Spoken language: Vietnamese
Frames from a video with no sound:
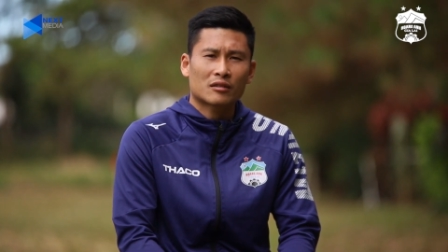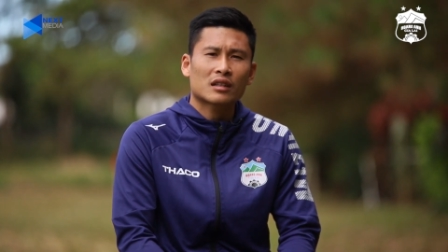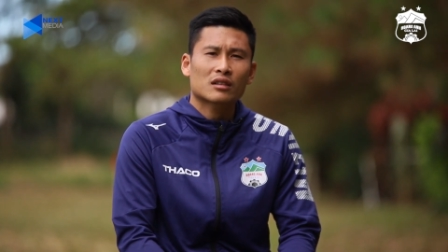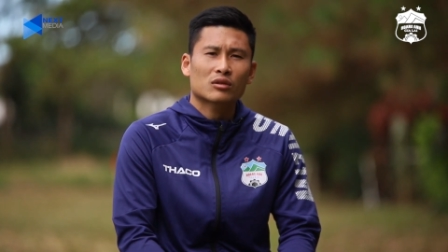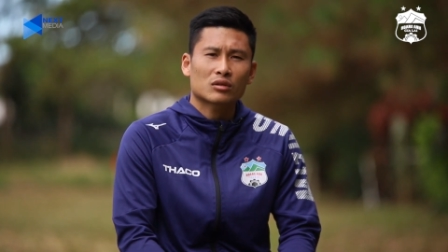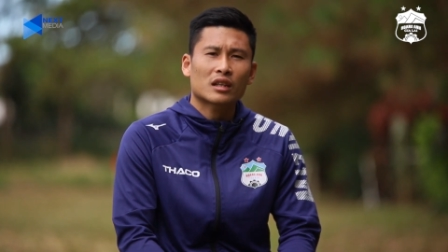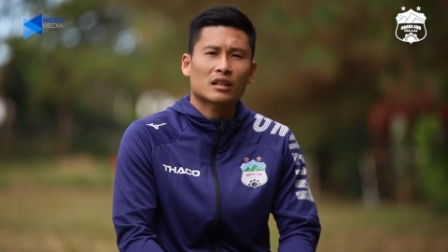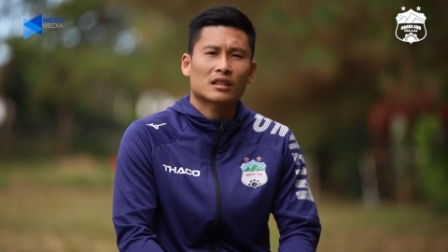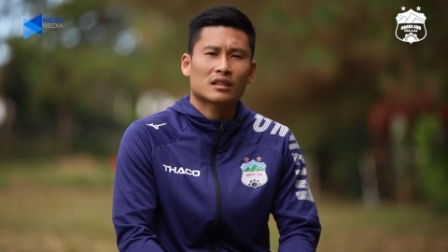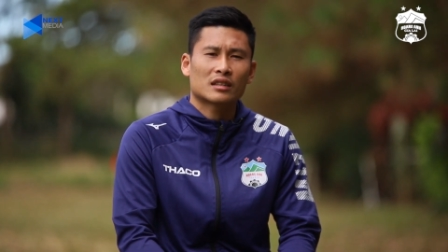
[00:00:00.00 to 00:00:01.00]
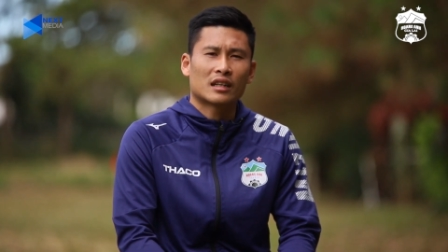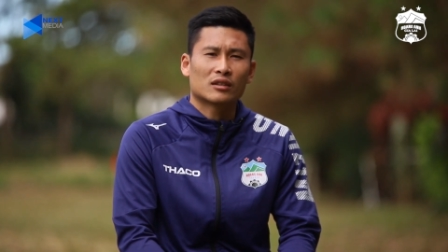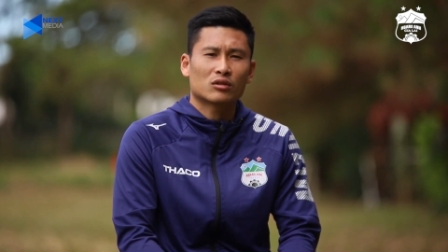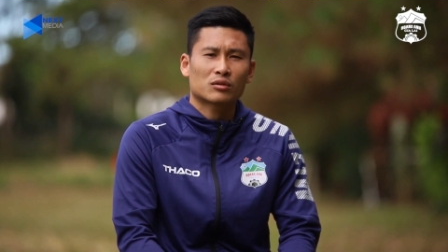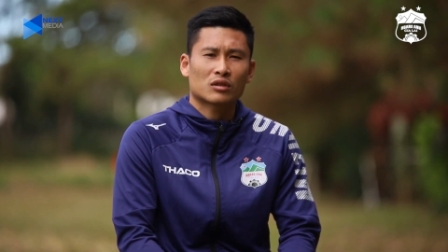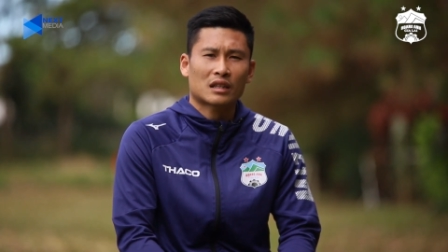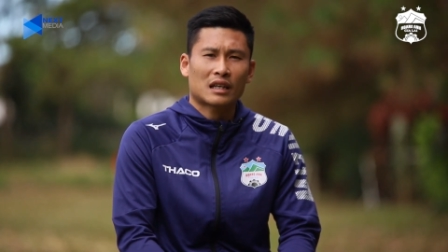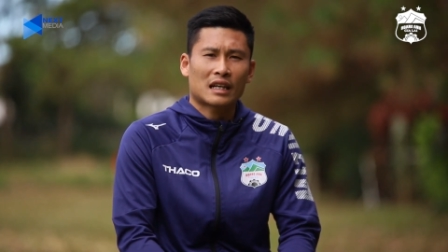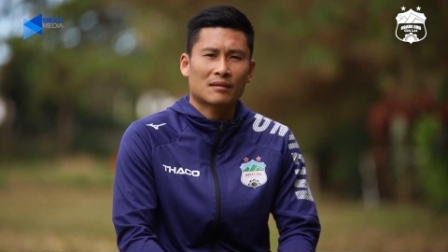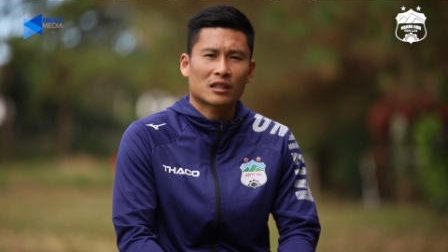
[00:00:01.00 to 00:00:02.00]
cao nhất tốt nhất để giúp cho
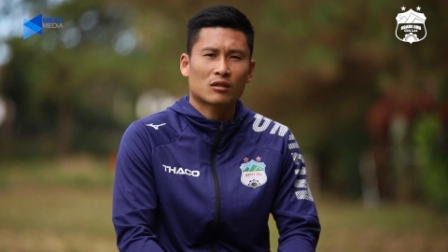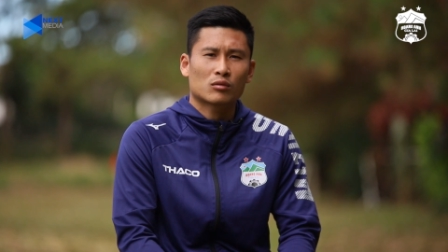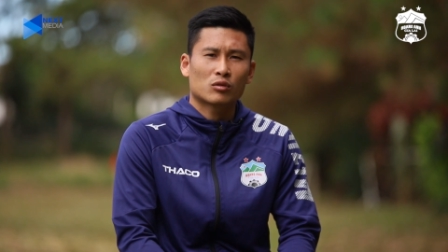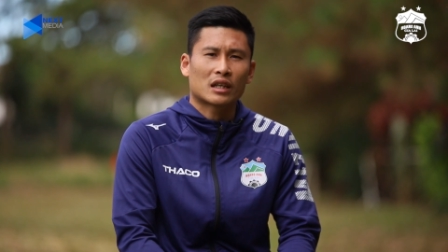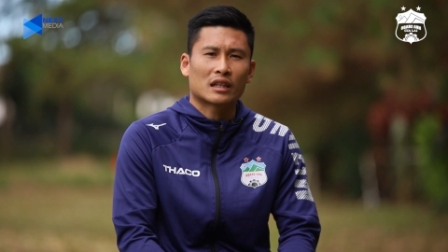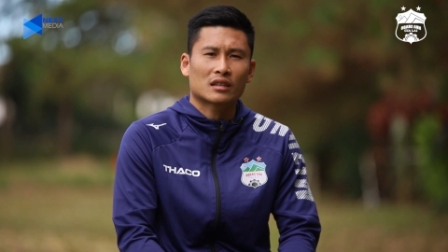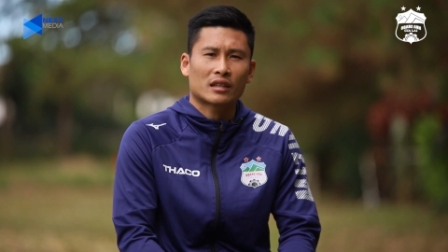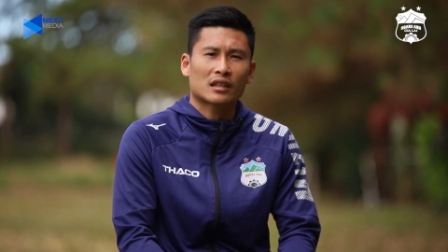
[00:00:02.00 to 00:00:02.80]
Gia Lai năm nay có một mùa giải thật